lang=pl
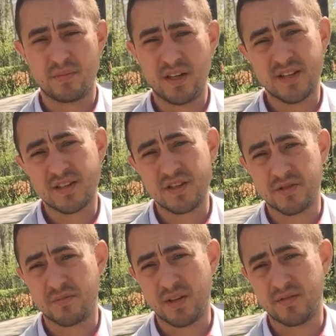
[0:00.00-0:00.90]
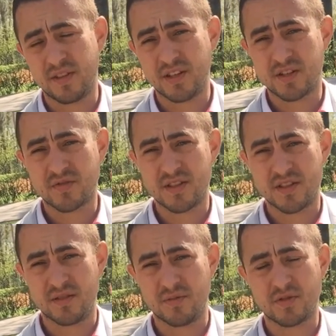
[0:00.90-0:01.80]
Plan jest niczym, planowanie jest
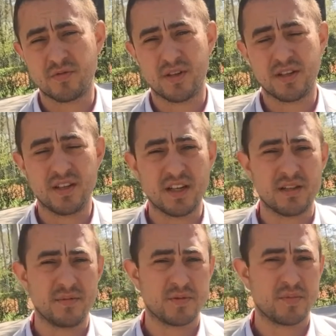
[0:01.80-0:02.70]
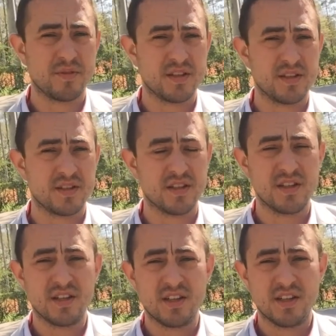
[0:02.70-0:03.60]
wszystkim. No słuchaj, jak ty masz powiedzieć,
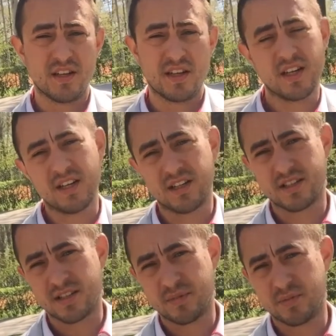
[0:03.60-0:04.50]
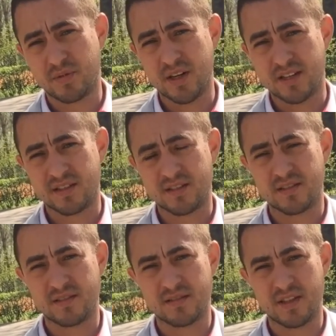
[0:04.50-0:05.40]
ej, chcę być bogaty?
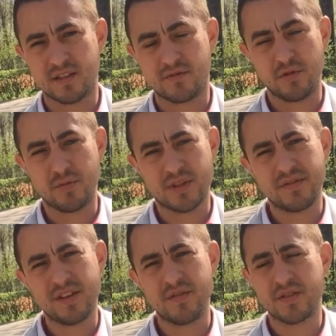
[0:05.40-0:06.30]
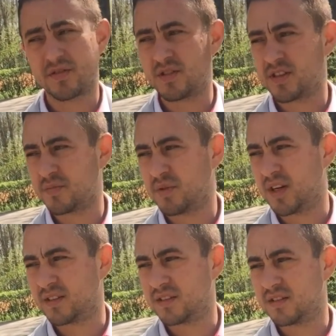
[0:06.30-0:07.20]
Jak twój umysł nawet nie wie, co to znaczy
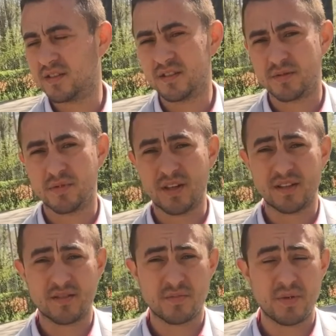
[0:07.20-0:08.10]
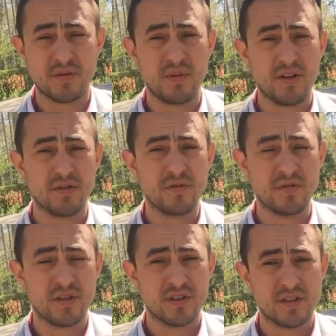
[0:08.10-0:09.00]
bogaty. Czy bogaty to jest 5
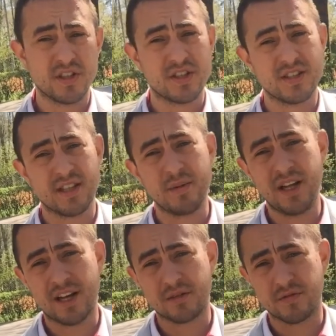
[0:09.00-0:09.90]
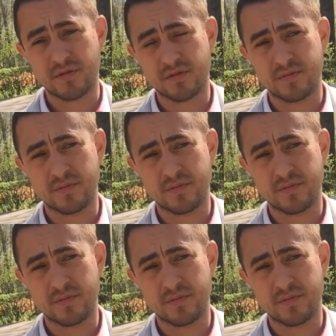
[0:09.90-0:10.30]
milionów? czy 300 miliardów.